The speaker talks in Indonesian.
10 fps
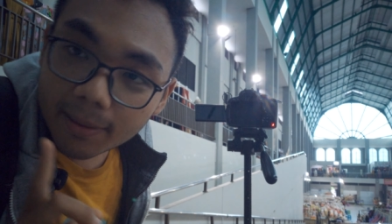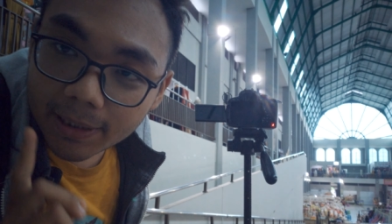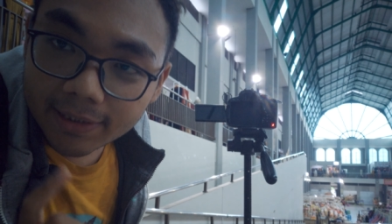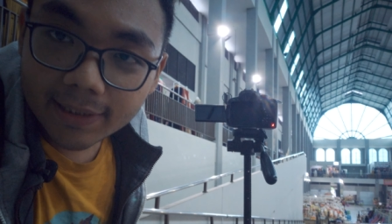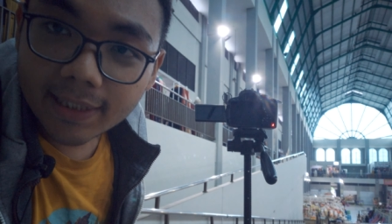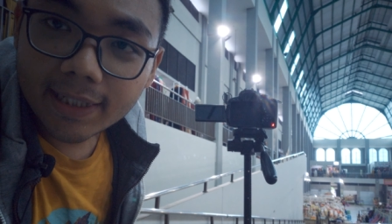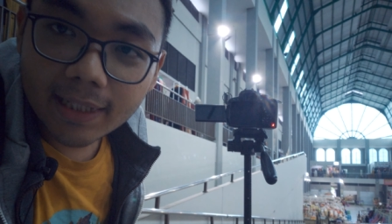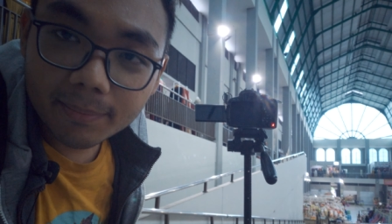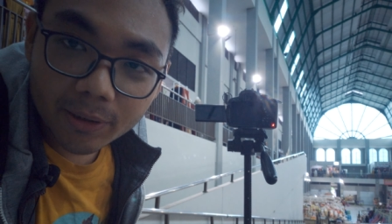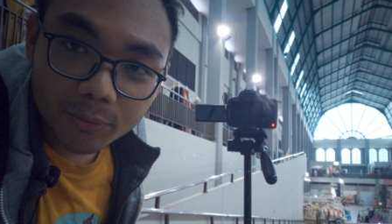8
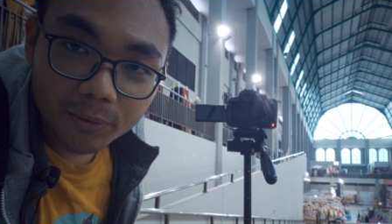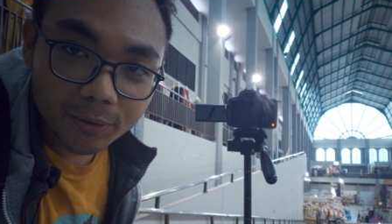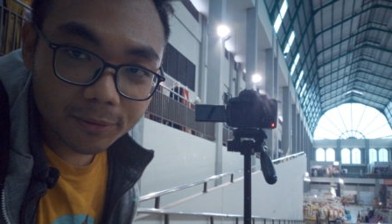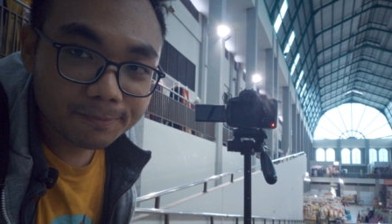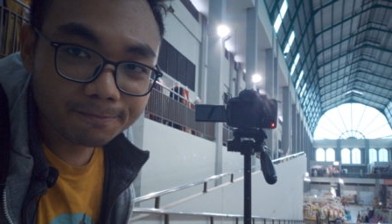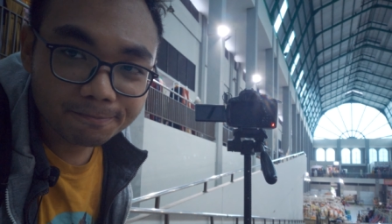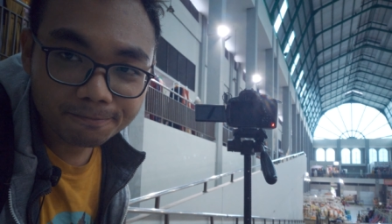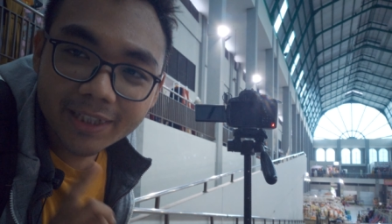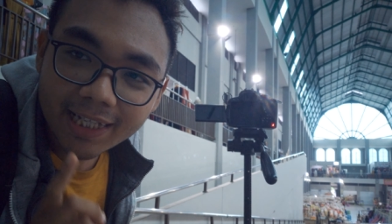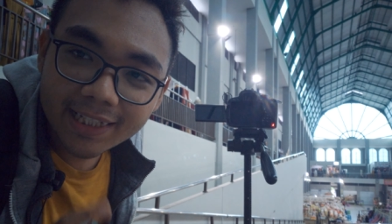detik kita menunggu
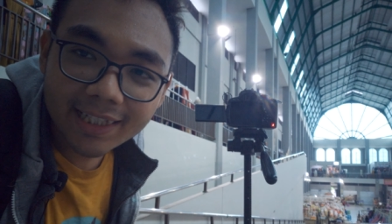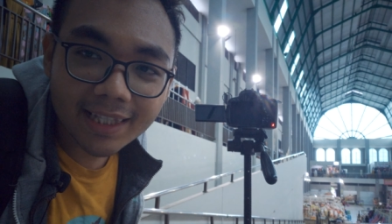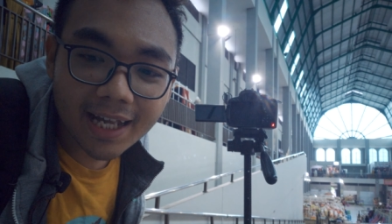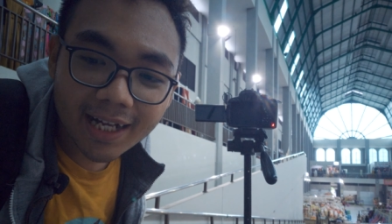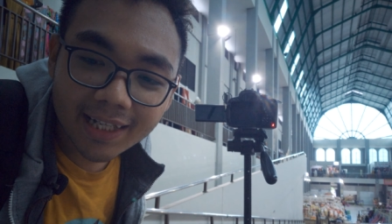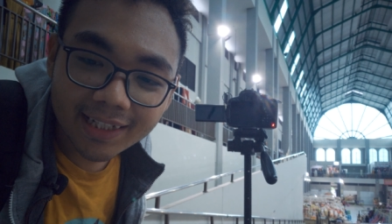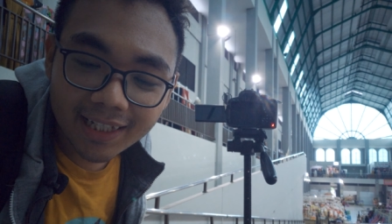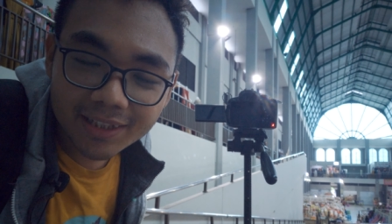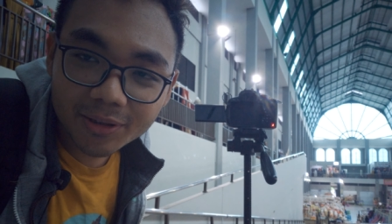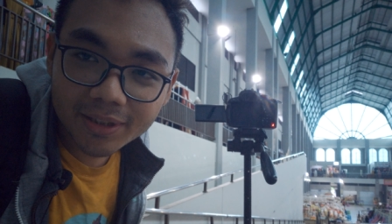kemudian kita
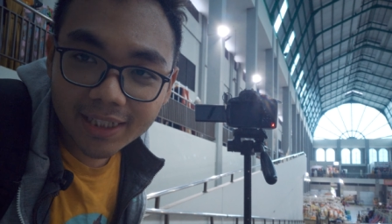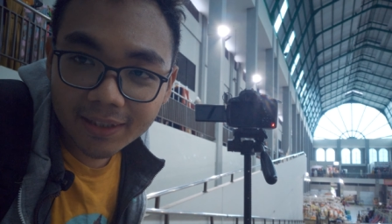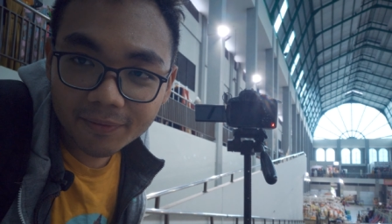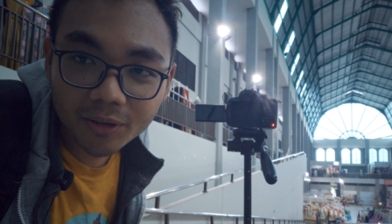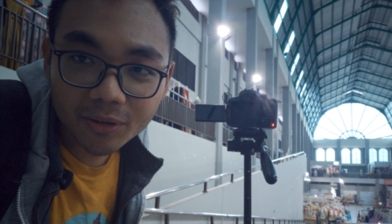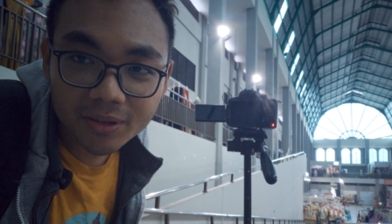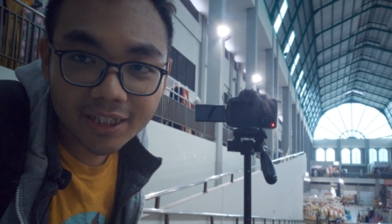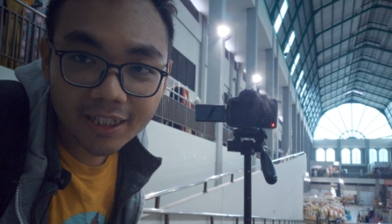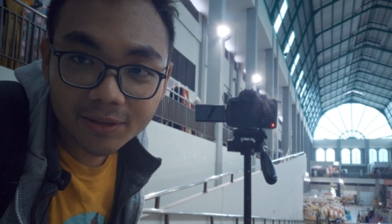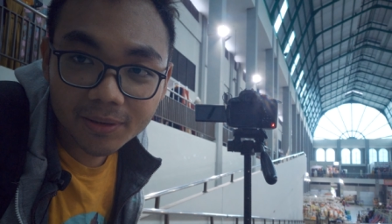akan lanjut ke
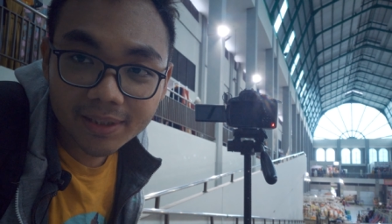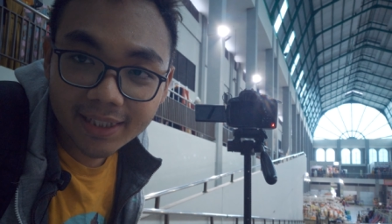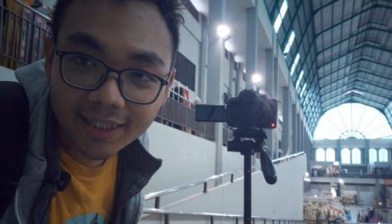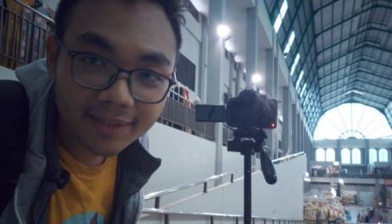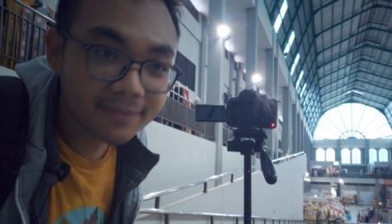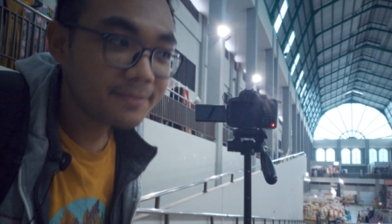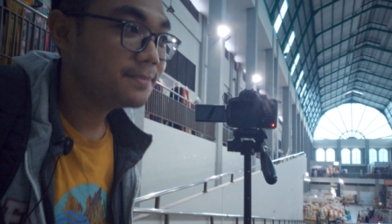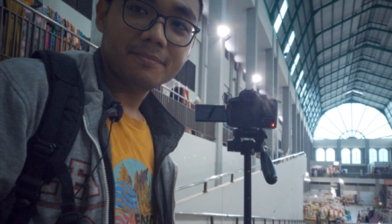foto selanjutnya